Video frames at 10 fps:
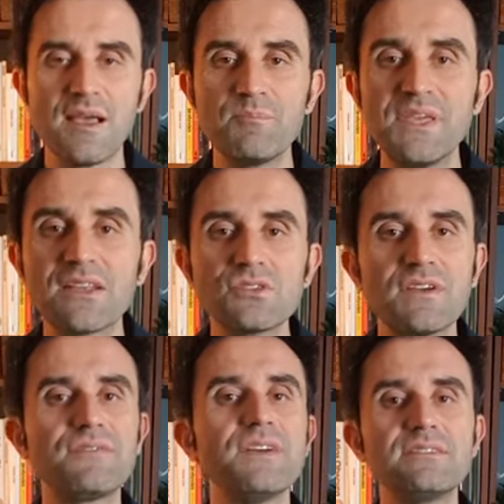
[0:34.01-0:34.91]
pieno di
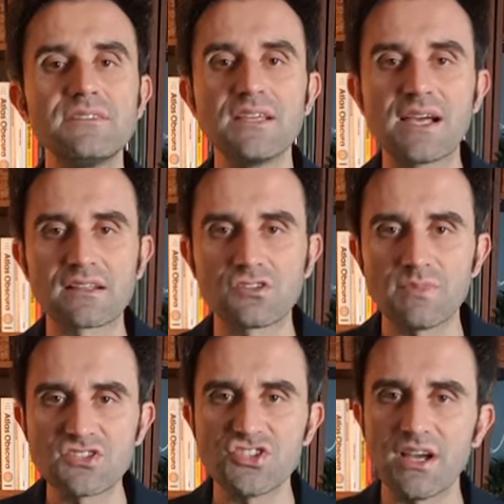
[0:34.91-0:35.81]
effetti di
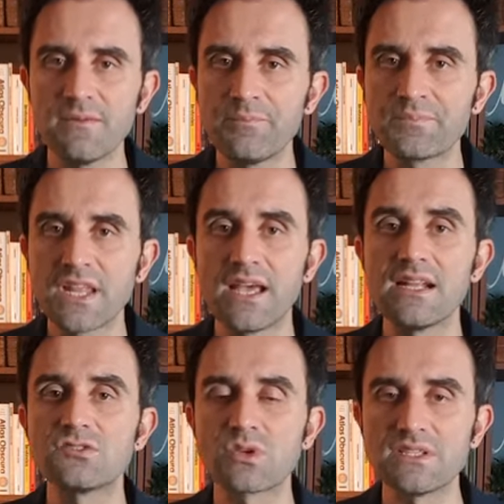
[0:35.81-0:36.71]
cartomagia e
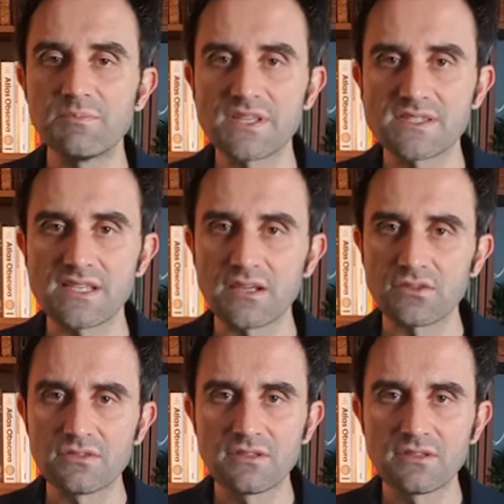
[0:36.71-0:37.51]
lettura del pensiero.